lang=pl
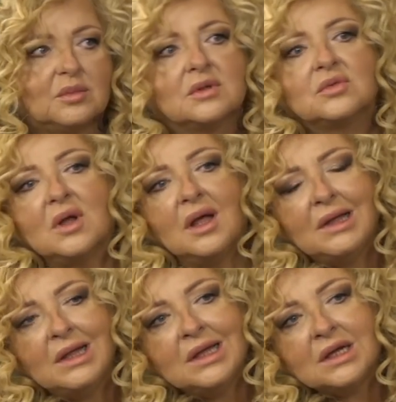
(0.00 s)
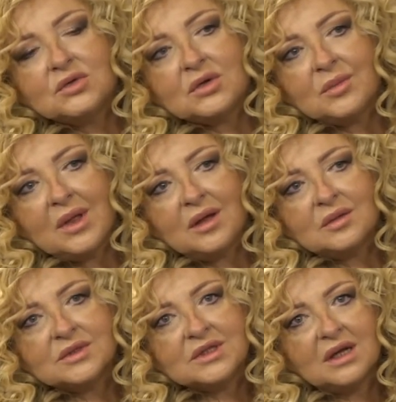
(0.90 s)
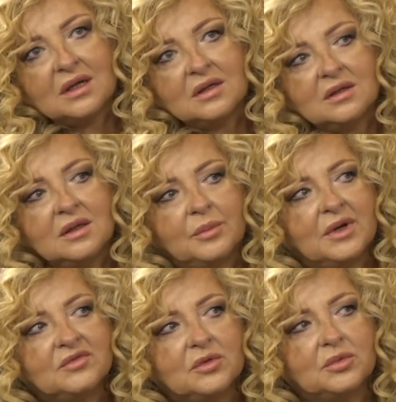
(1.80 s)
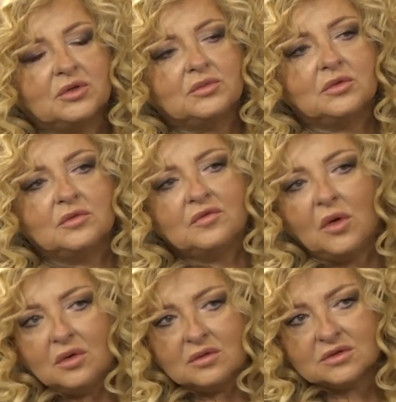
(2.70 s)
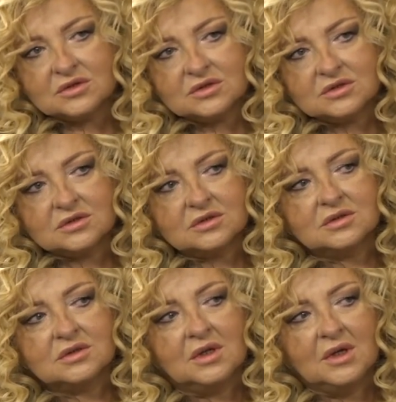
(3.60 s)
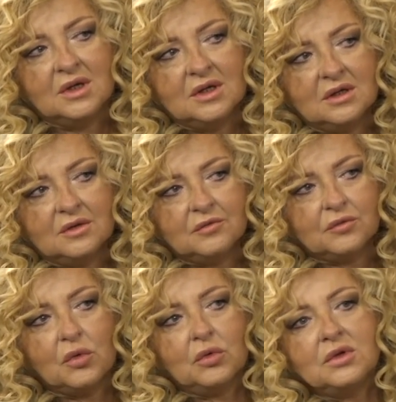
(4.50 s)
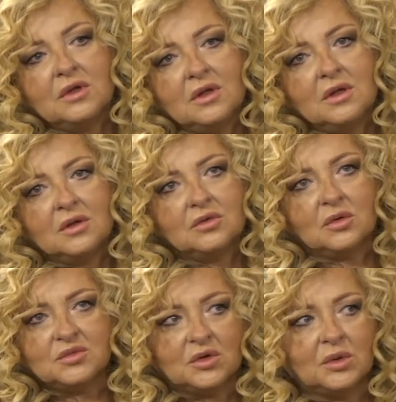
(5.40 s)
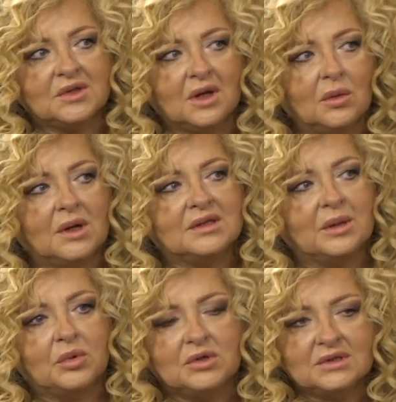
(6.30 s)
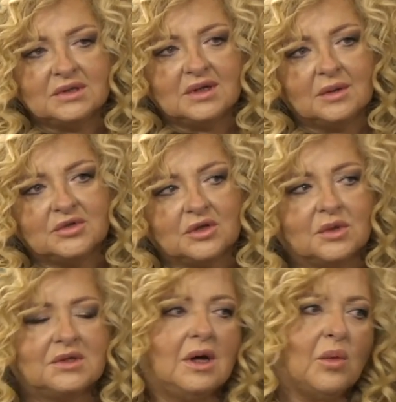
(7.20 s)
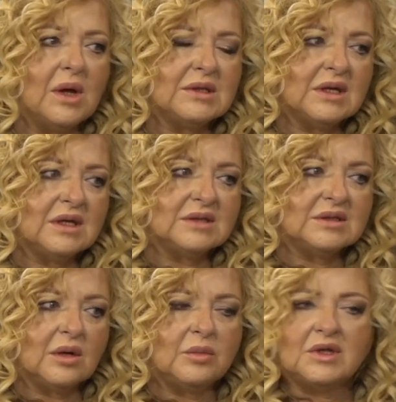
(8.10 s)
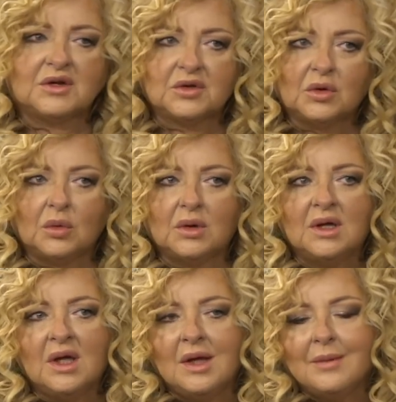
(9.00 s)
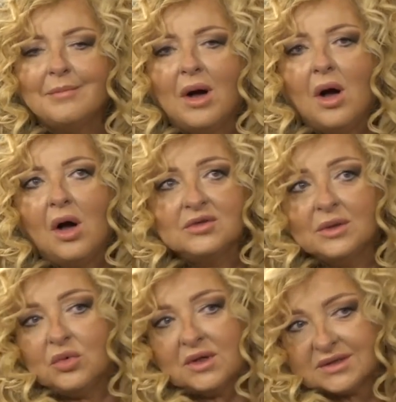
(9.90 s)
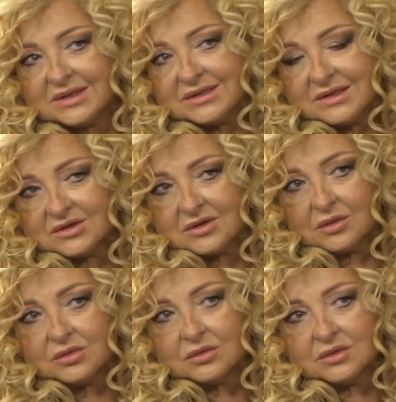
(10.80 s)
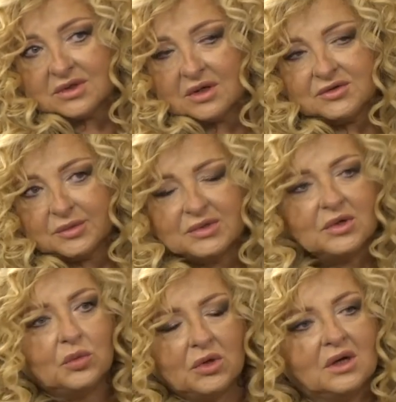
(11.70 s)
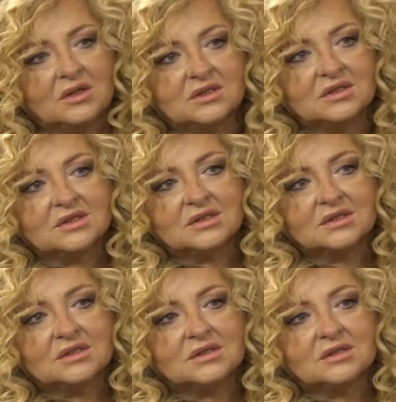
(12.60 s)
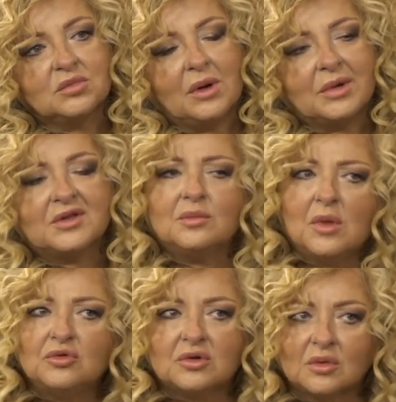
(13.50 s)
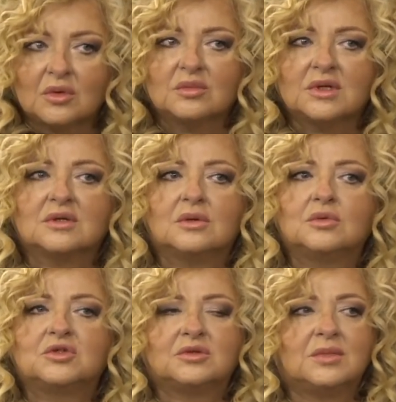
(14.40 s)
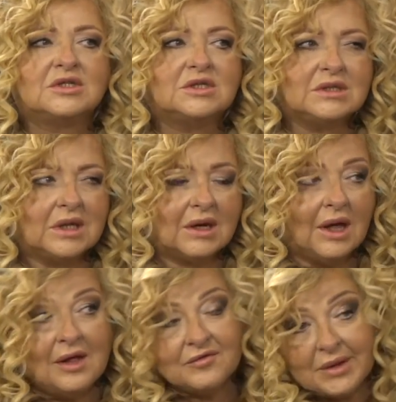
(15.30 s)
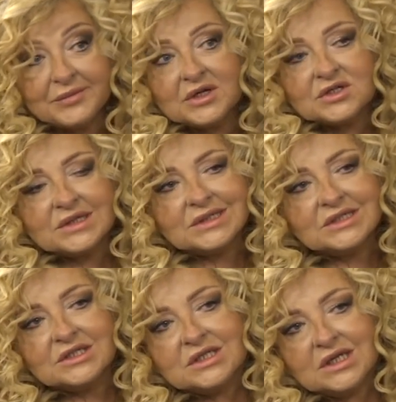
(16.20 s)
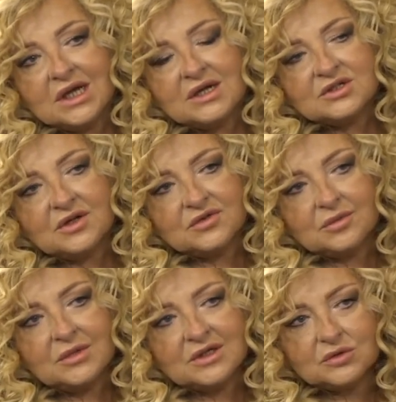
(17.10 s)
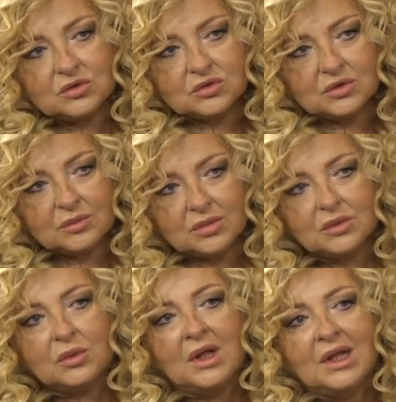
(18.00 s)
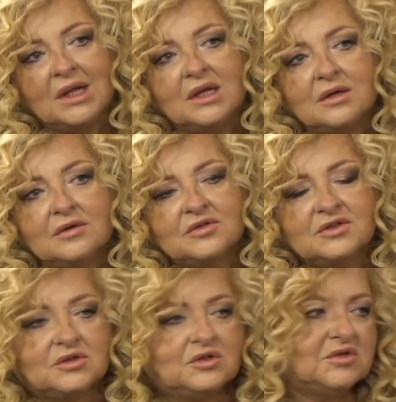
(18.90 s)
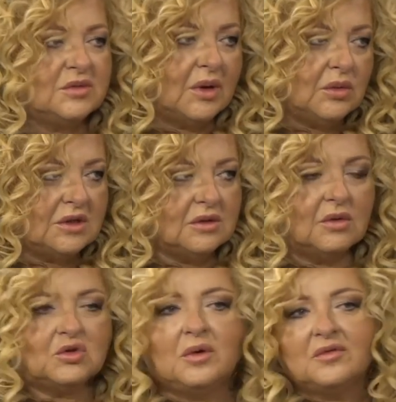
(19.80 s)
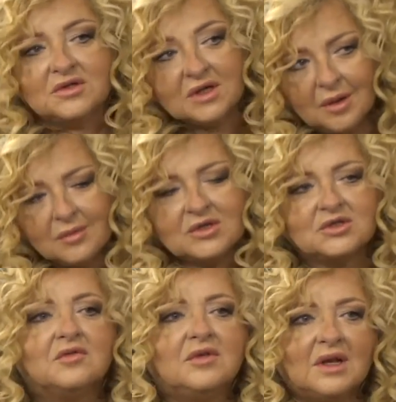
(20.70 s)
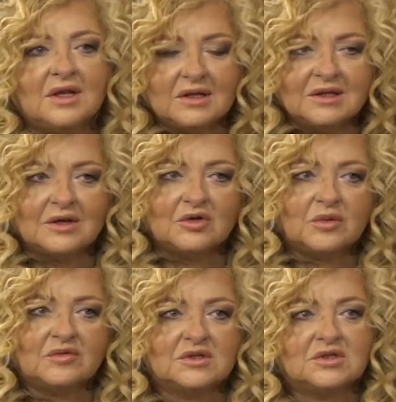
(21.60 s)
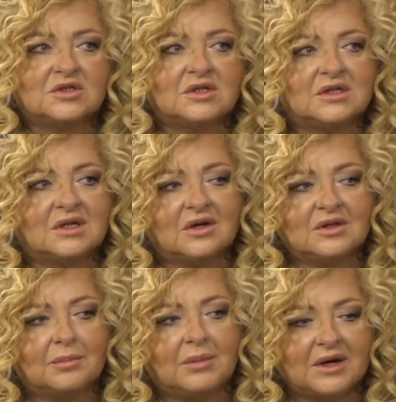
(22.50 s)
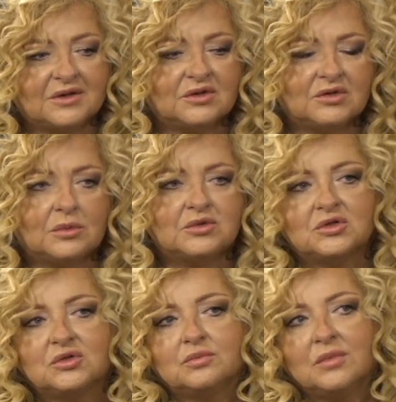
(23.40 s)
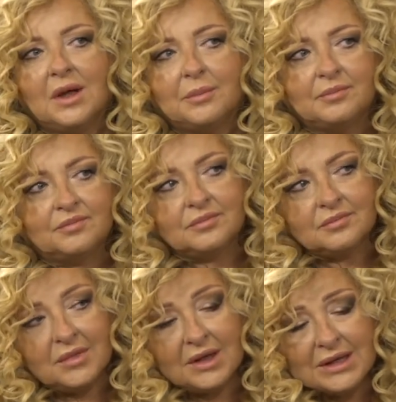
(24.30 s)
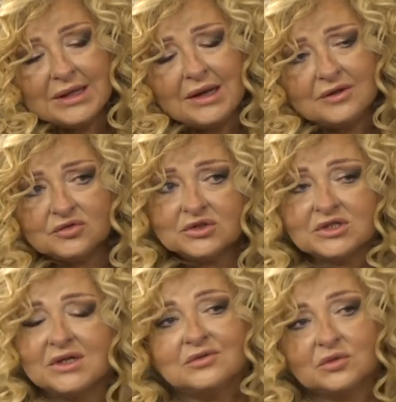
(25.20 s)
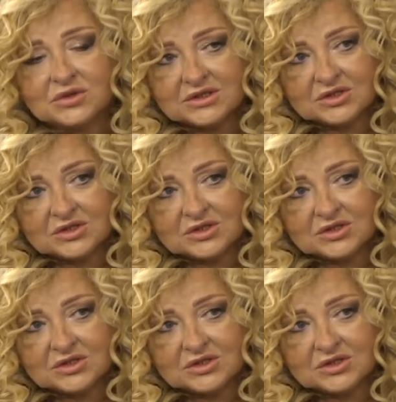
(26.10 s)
osoby, która, która miałaby tak nieprawdopodobną wolność e, e, w kuchni, którą przekładała na politykę, przekładała na znakomite artykuły, bo ona była recenzentką tego, co pisał mój ojciec. Była bardzo mądrą kobietą. Utrzymać jednak w tamtych czasach dziennikarza w tym miejscu, w którym był. Wszyscy oczywiście mają jedną odpowiedź, a ja mam jeszcze jeszcze wiele innych odpowiedzi, że jednak ona bardzo dobrze miała miała genialne wyczucie czasu i